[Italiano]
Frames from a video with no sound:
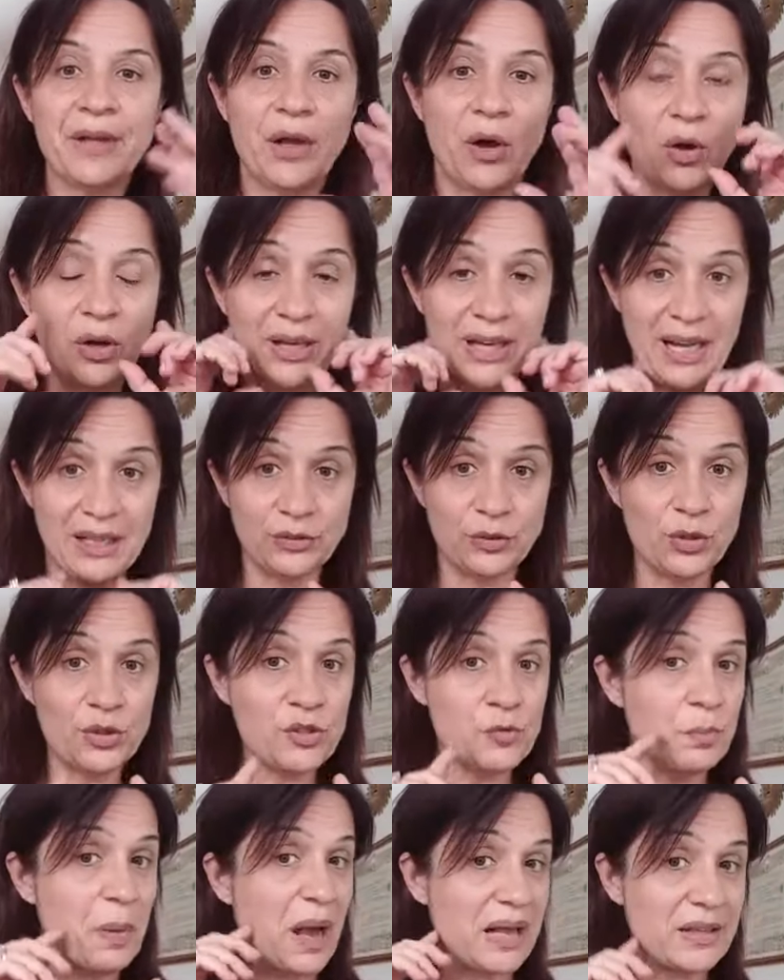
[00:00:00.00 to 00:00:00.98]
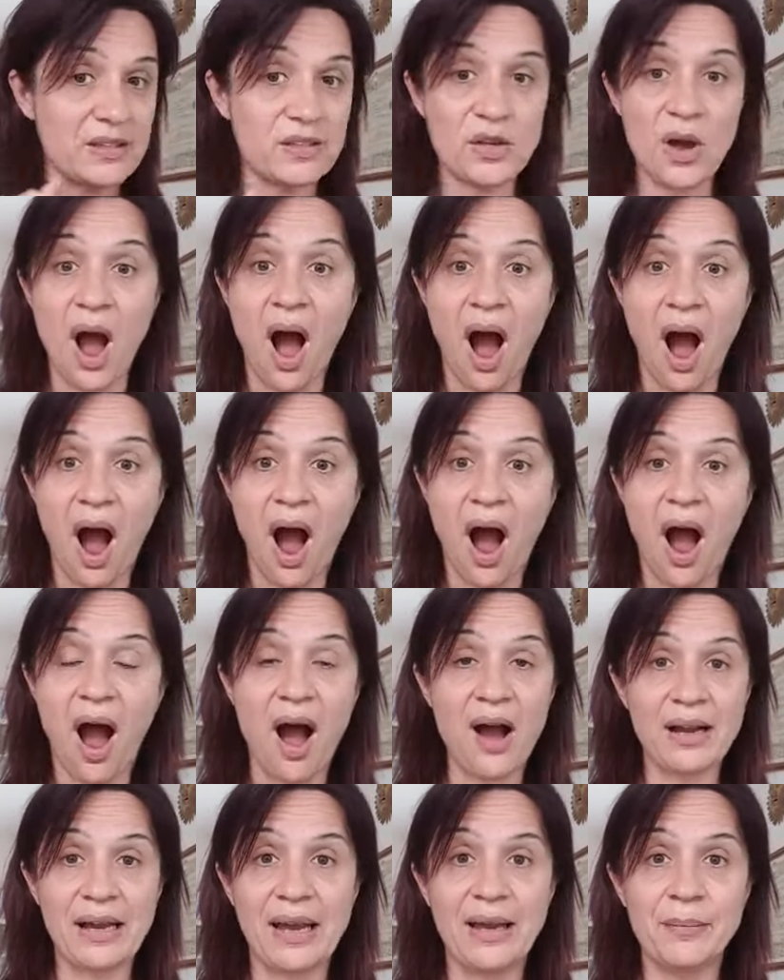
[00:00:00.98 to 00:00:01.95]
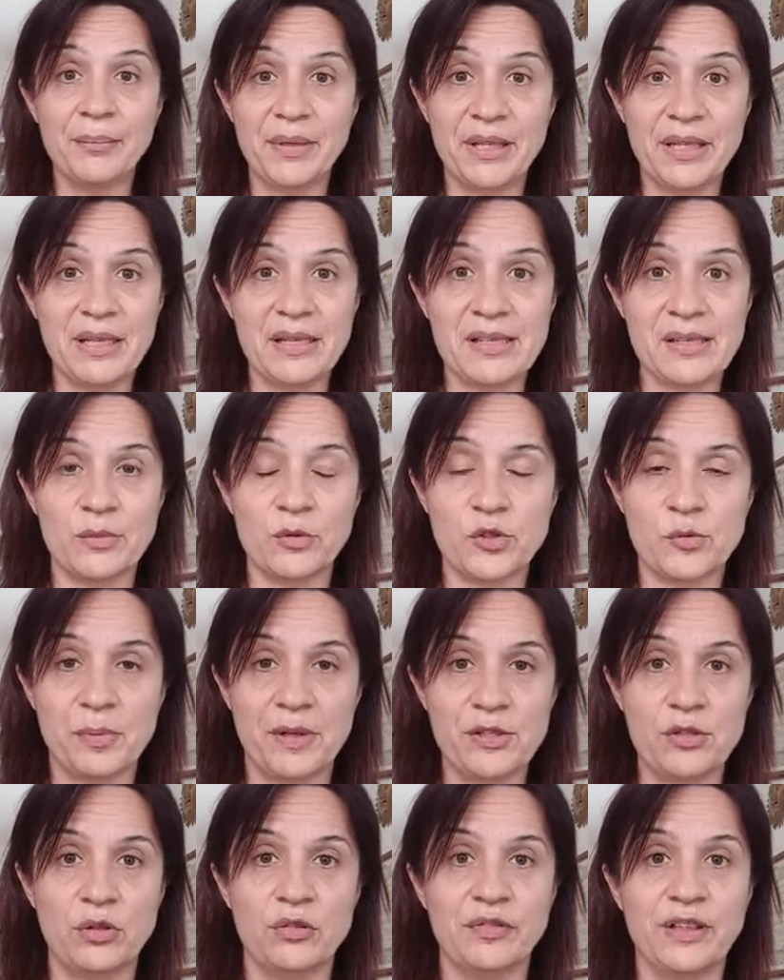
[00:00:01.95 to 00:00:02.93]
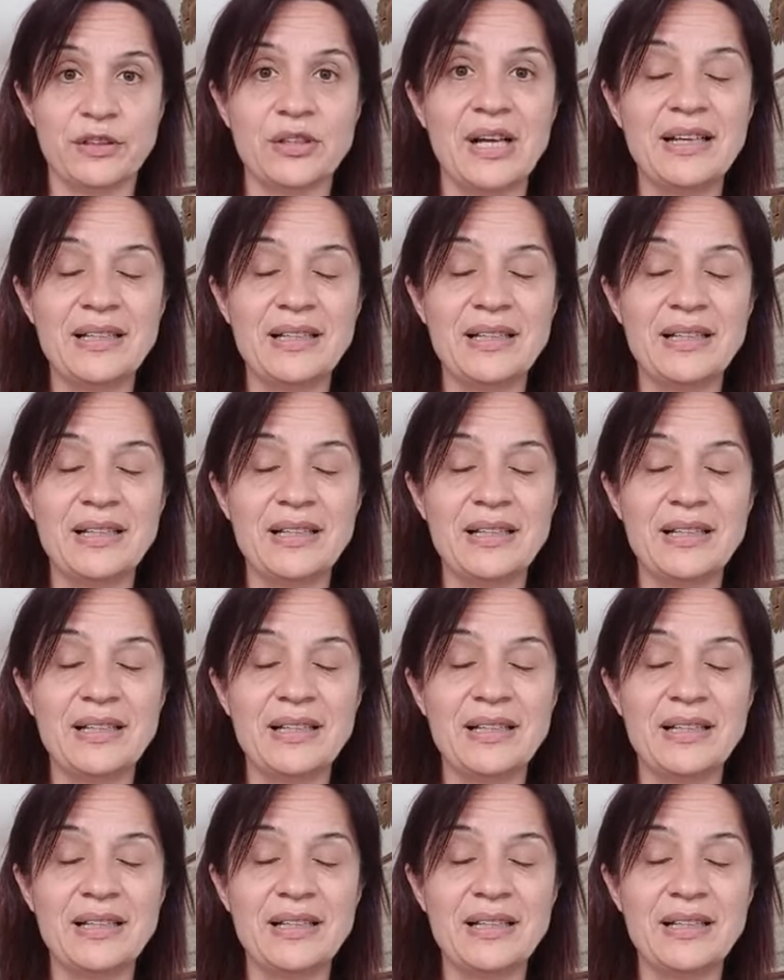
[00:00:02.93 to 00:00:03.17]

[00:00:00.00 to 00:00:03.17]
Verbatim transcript: ho creato lo spazio, ok, benissimo, lo spazio l'ho fatto.